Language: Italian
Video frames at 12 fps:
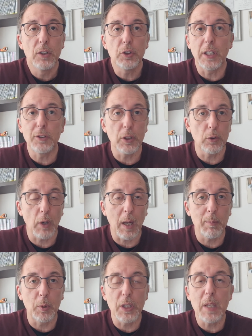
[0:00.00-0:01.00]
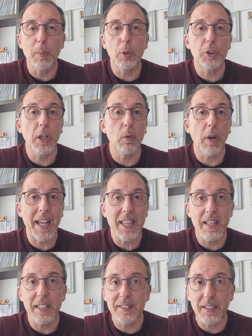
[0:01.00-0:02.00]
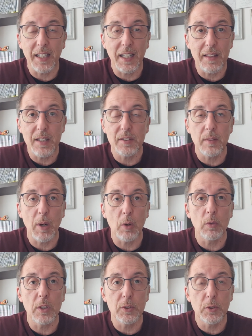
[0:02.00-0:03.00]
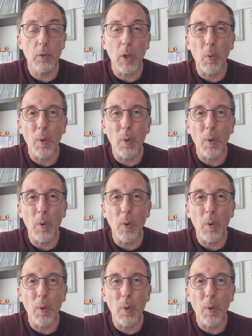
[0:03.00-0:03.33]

c'è il centrocampo tipo, c'è un Reinders in grandissima condizione,